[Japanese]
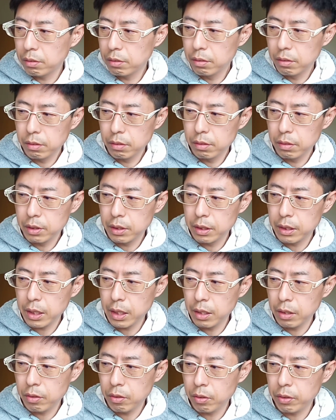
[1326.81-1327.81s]
う、
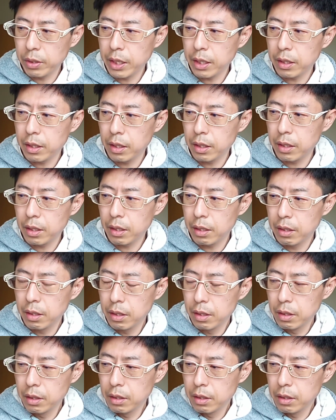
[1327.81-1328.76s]
試合を行っていて、